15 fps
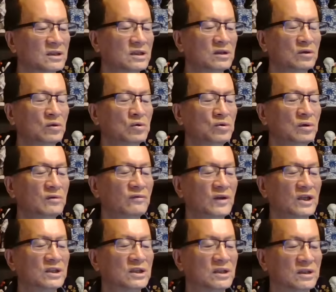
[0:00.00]
自由军
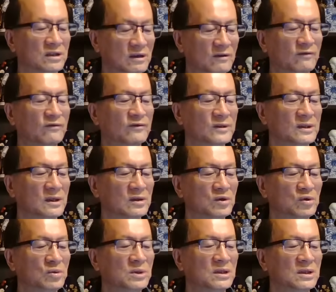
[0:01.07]
为此事负责，
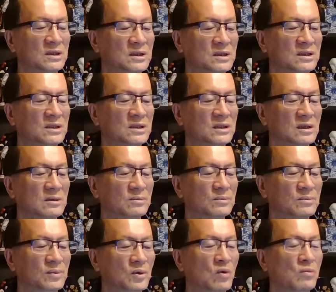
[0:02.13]
具体细节
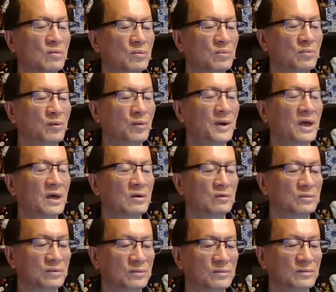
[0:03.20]
不公布，不便
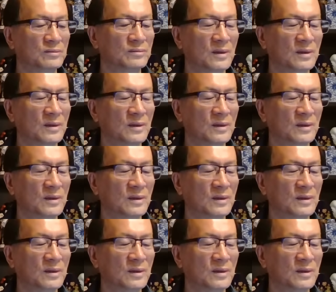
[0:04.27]
公布。